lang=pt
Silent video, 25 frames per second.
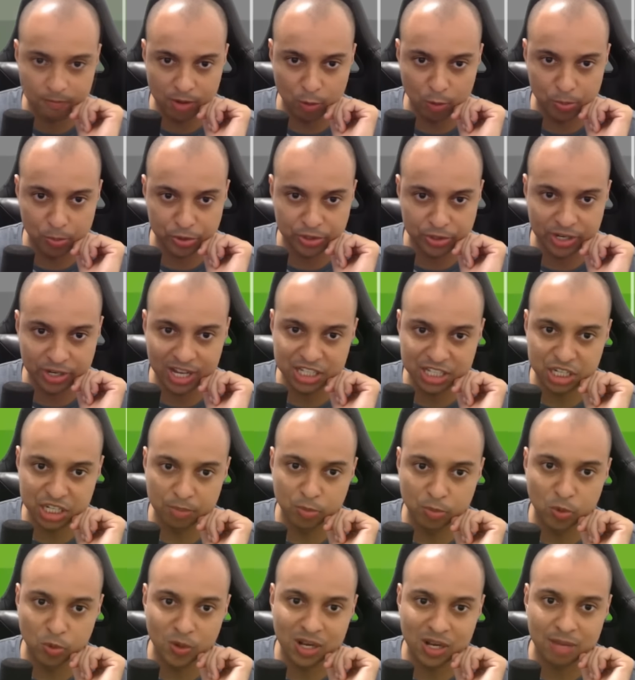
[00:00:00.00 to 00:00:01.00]
A oportunidade é
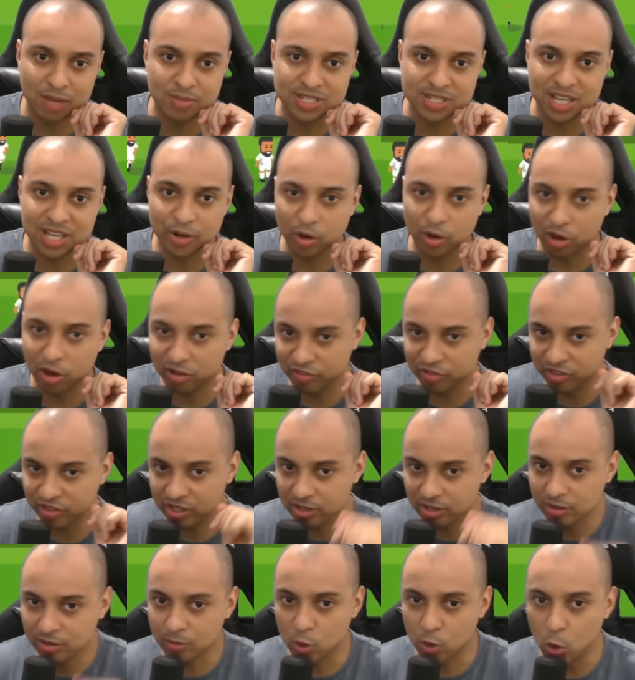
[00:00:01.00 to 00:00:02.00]
boa, camisa 9,
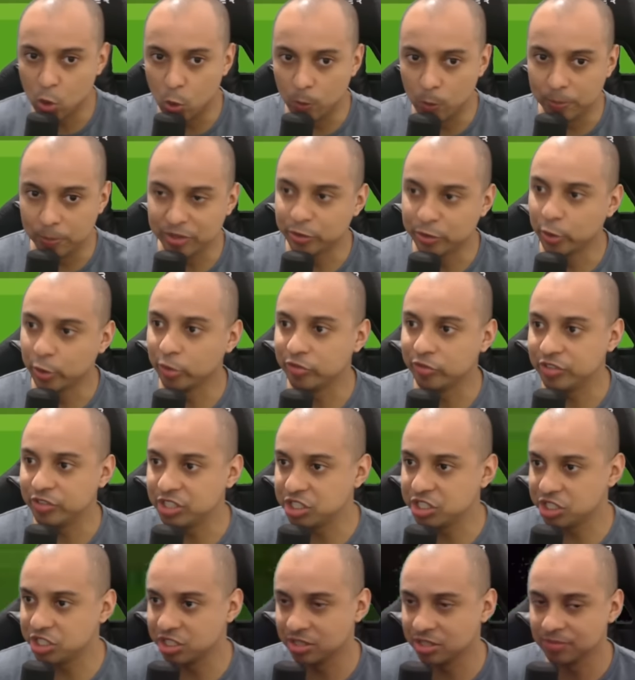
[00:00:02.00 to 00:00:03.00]
gol
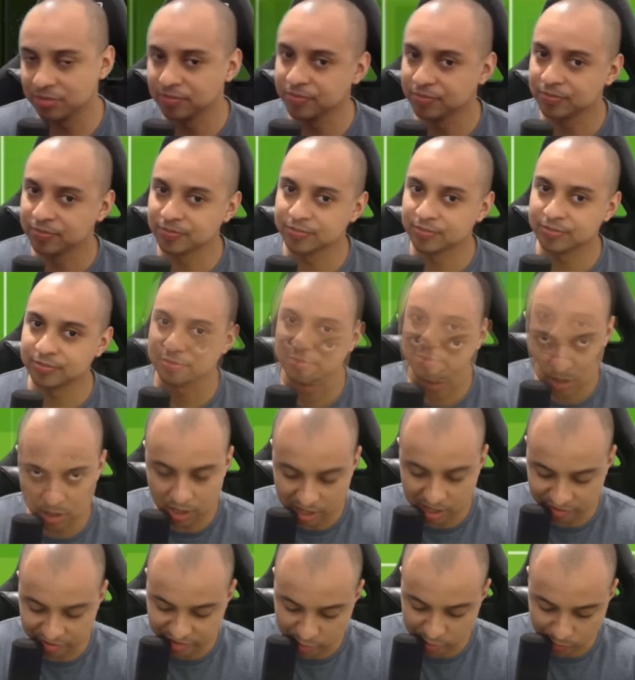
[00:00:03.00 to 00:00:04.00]
Mitrovic.
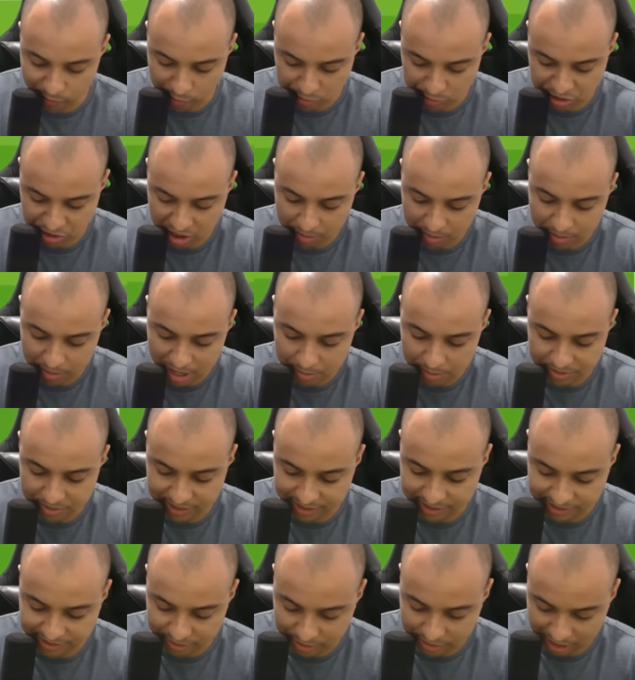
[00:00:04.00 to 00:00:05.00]
Lá vem o Al-Shabaab
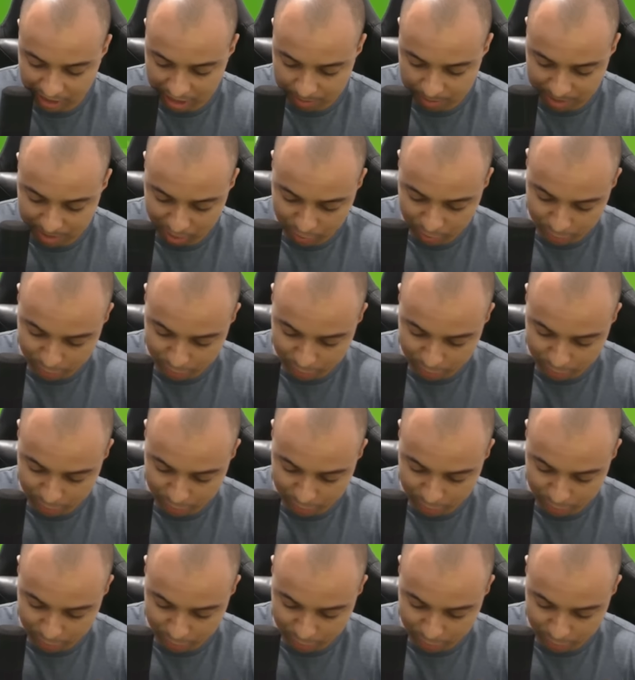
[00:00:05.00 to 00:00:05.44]
tentando acabar com a